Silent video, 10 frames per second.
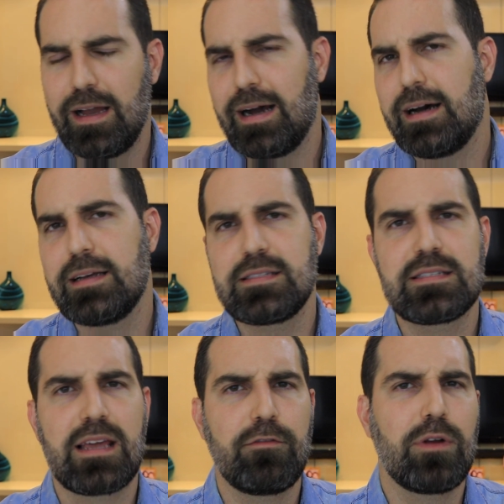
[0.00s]
Uh, se
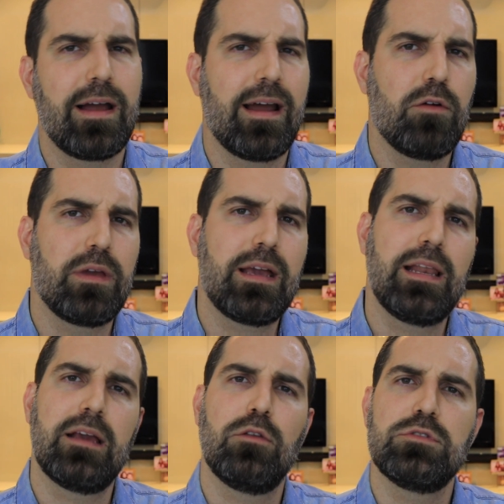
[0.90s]
inscreva no canal e
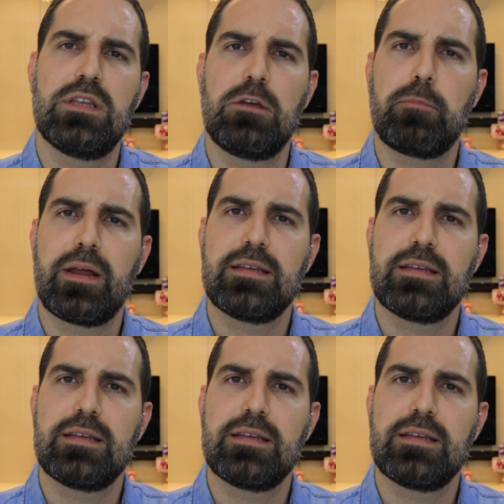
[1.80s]
clique no sininho para